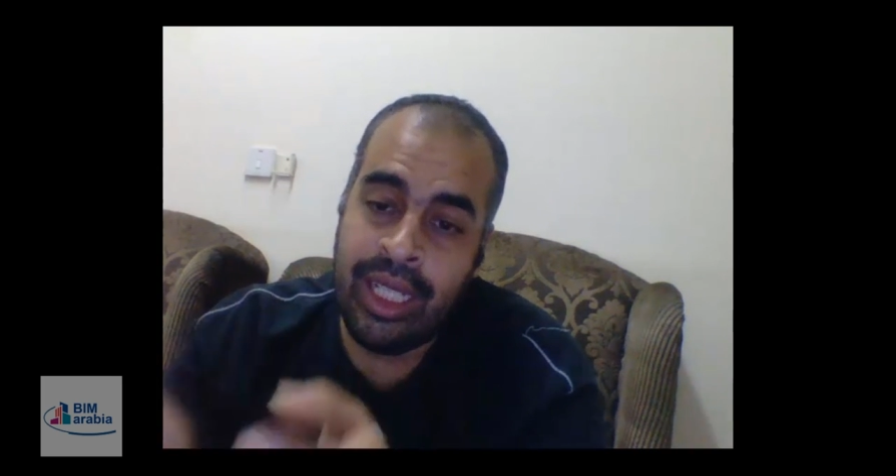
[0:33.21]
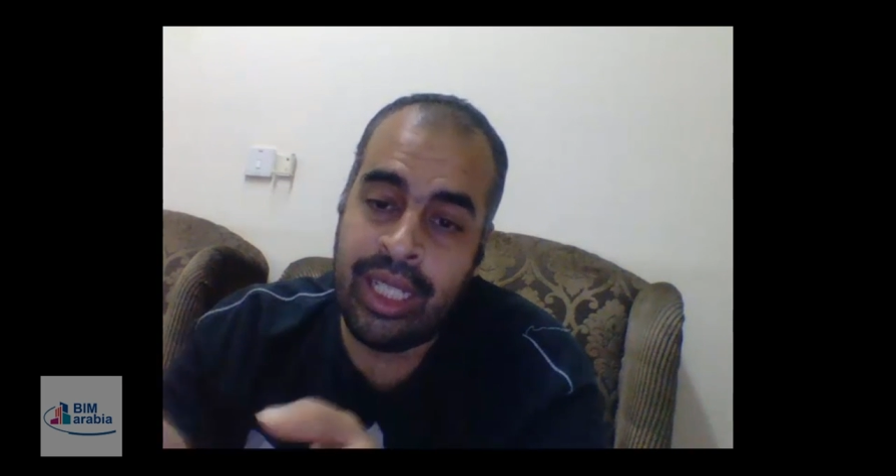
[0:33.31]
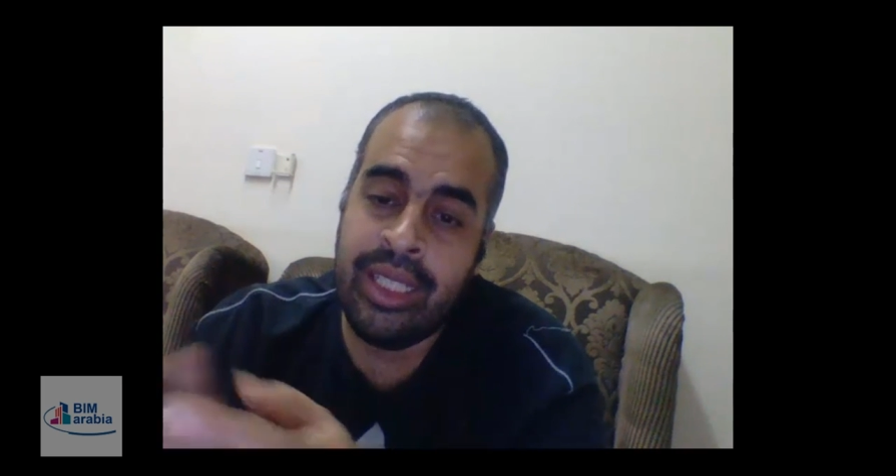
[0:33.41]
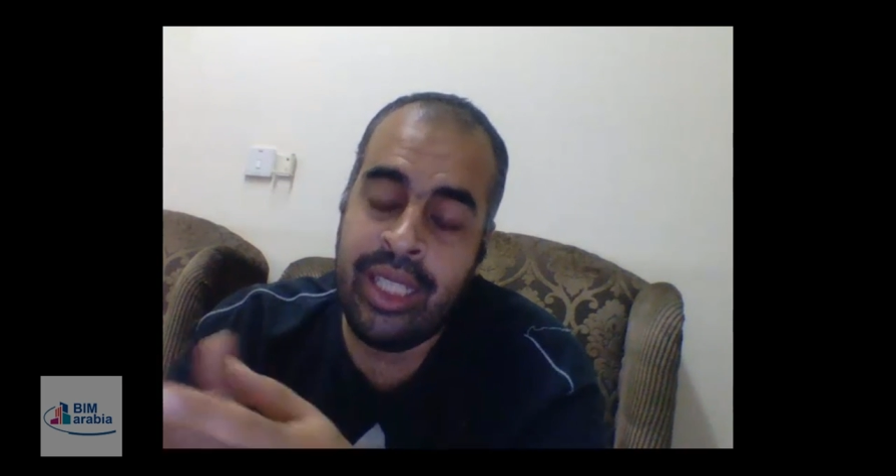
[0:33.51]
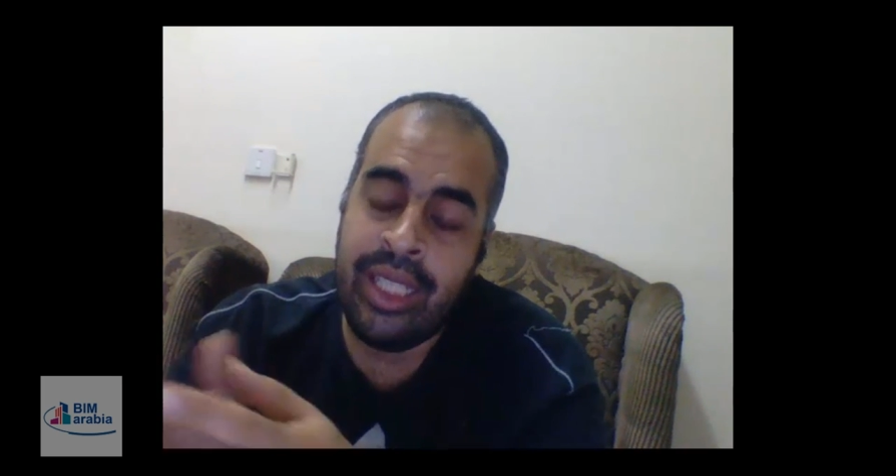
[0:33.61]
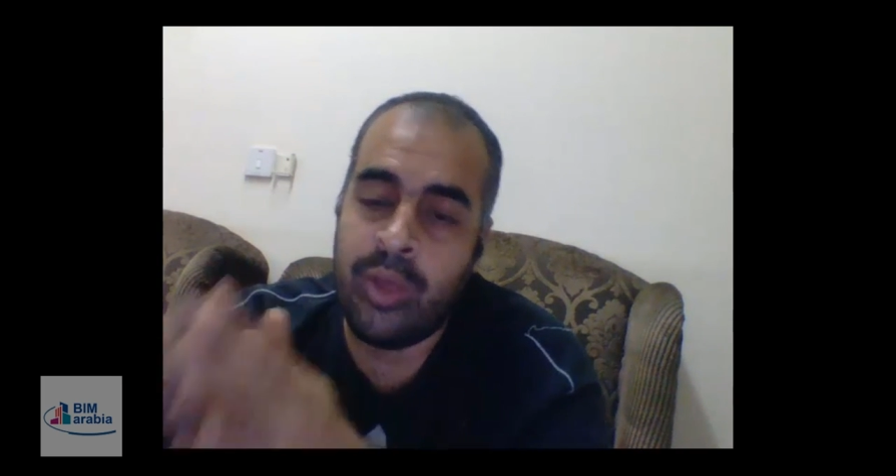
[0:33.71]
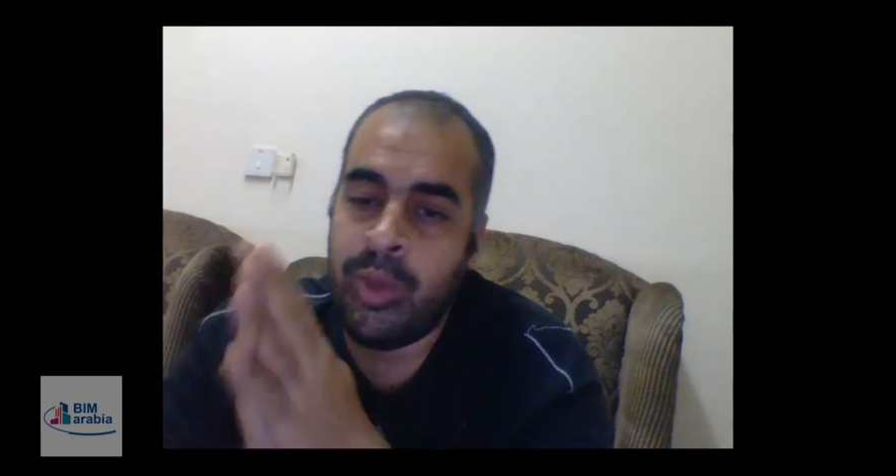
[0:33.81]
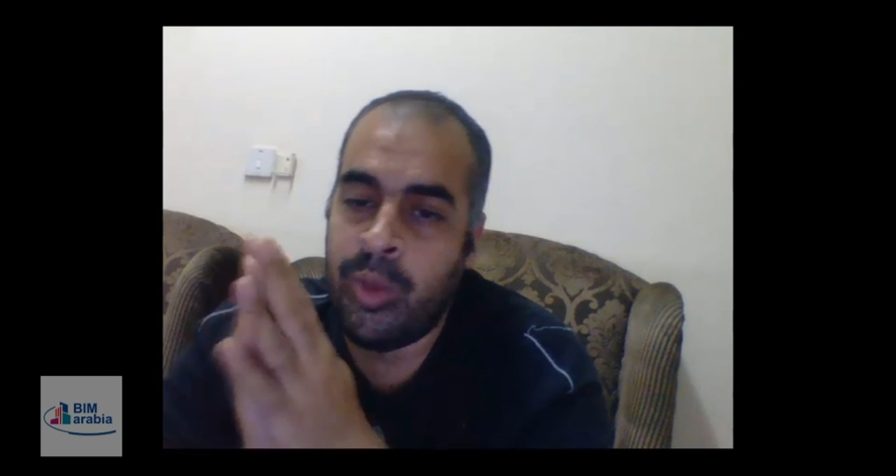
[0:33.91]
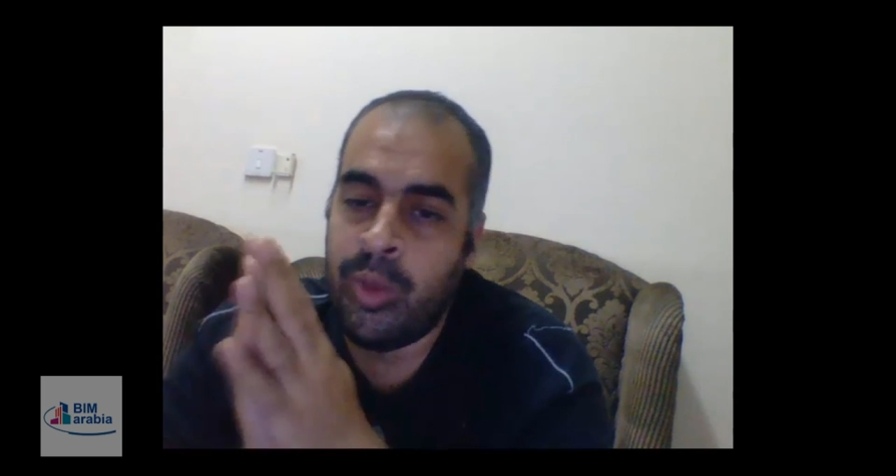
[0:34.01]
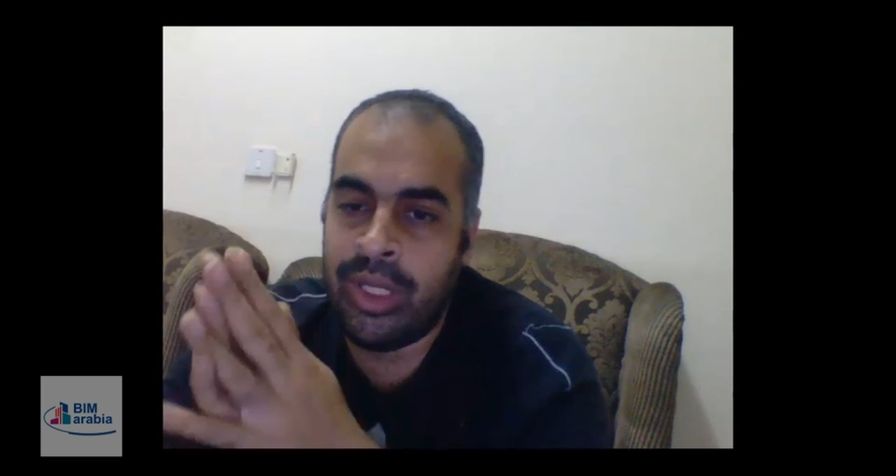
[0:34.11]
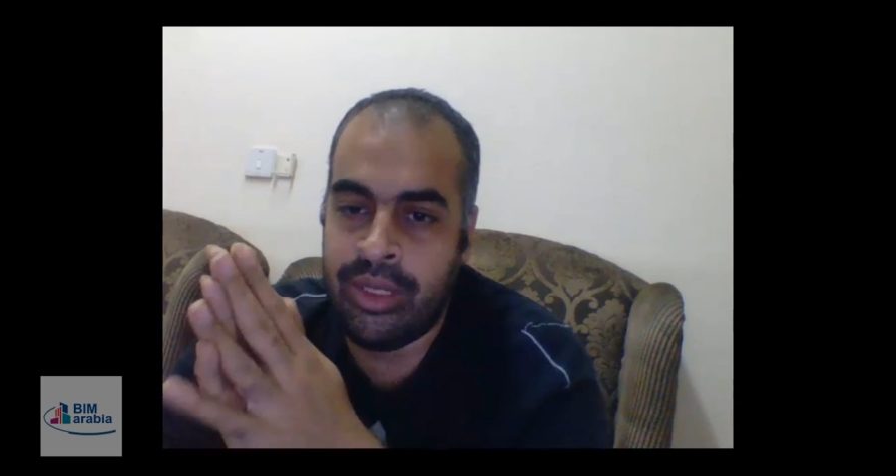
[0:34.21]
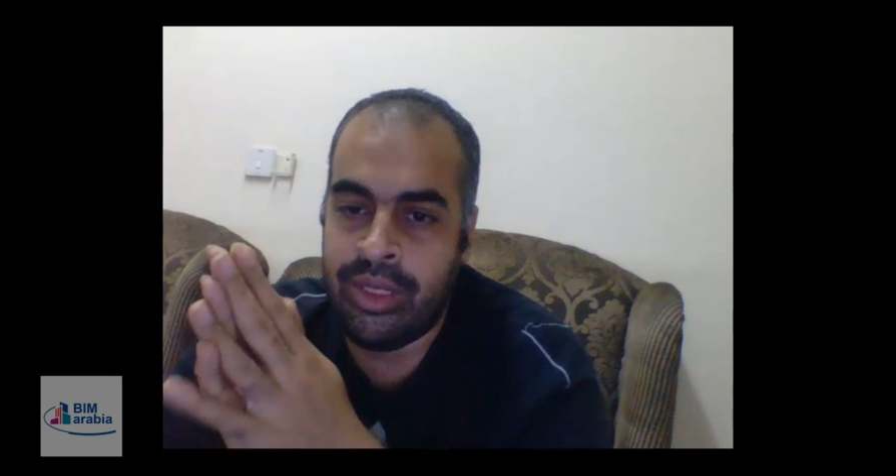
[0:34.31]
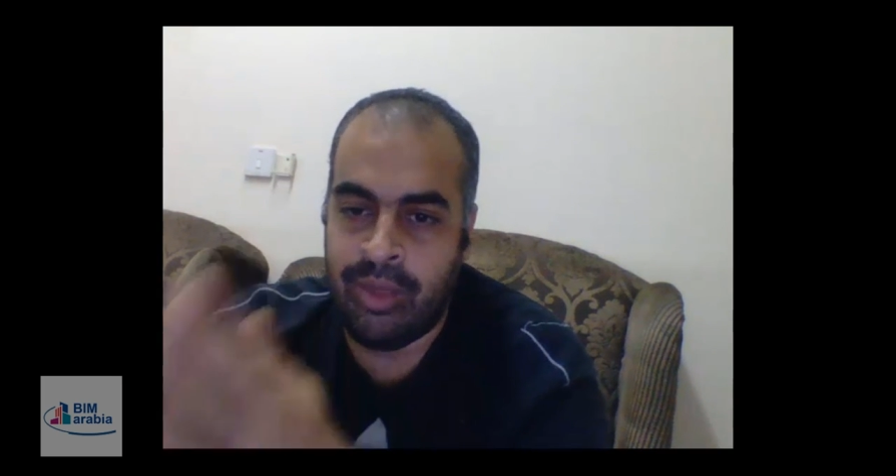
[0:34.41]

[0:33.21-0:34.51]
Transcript: اكيد هياخد منهم وقت